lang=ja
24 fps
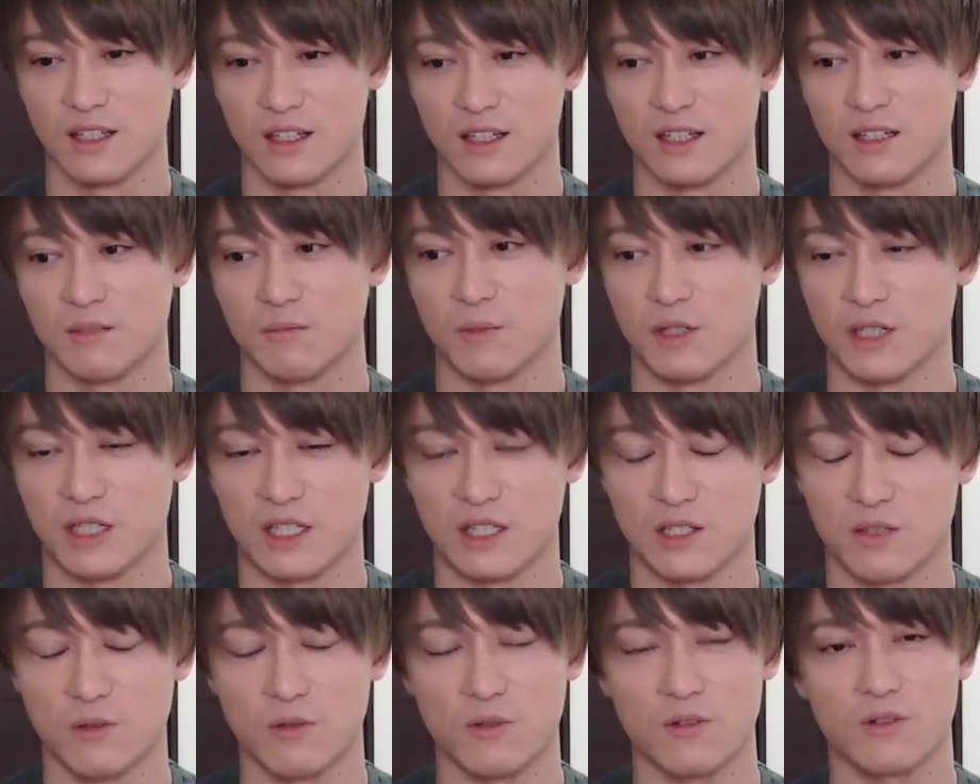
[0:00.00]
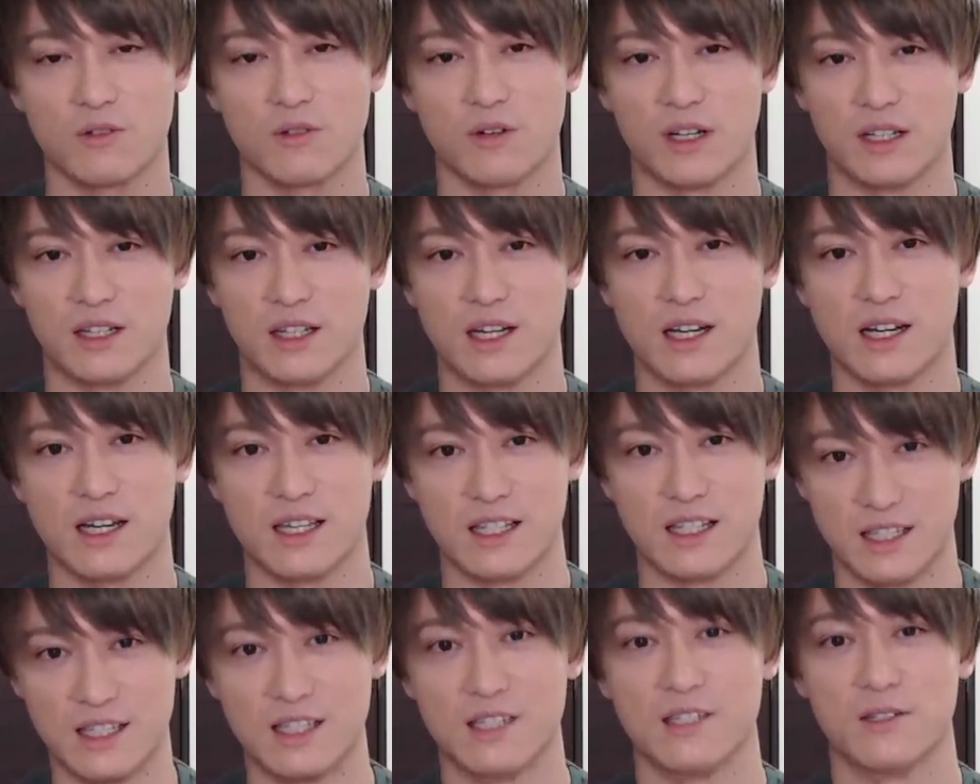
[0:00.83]
まあひどくはない
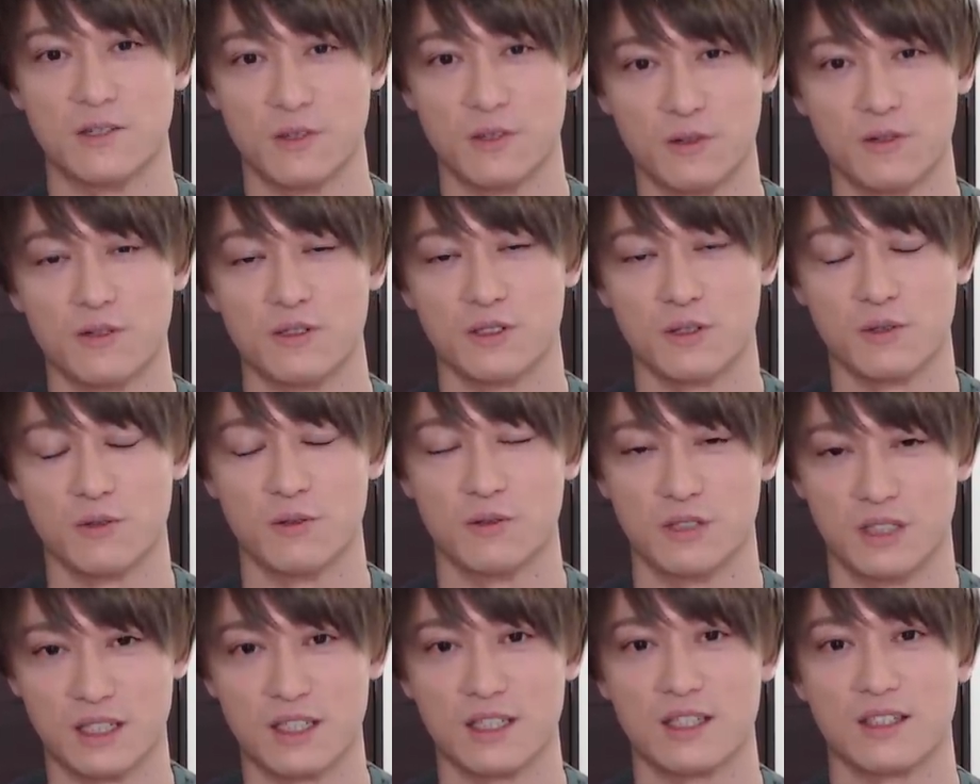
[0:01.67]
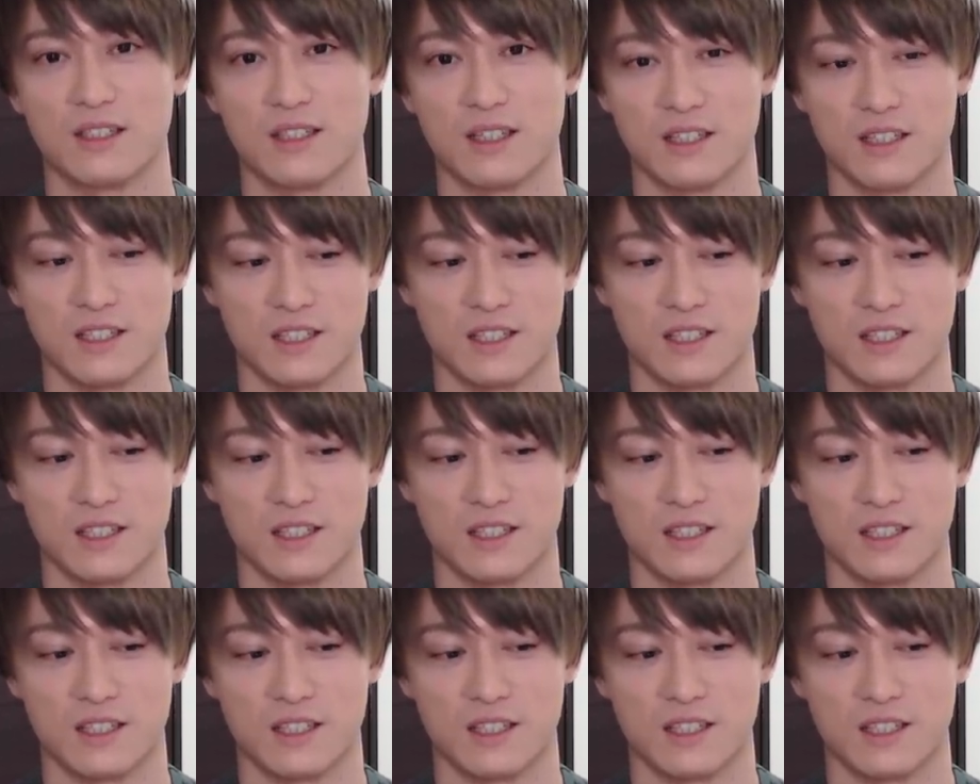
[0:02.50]
んですよ、正直言って。